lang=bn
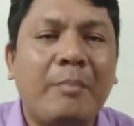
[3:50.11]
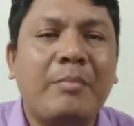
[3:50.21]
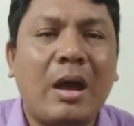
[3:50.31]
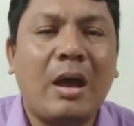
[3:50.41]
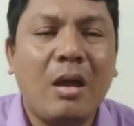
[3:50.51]

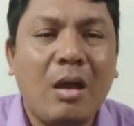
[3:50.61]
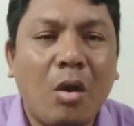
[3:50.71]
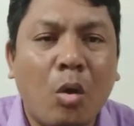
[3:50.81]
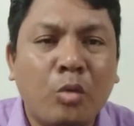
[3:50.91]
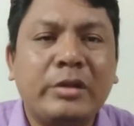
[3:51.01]
আমরা
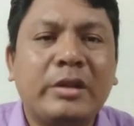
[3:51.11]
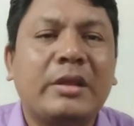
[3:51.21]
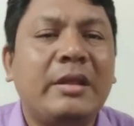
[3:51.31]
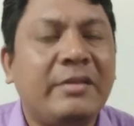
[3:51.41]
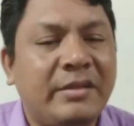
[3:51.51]

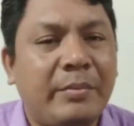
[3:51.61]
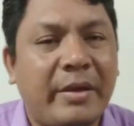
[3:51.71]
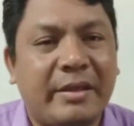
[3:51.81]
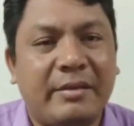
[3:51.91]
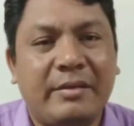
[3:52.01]
অন্যদেরকে দিতে
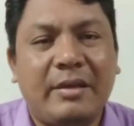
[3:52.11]
পারি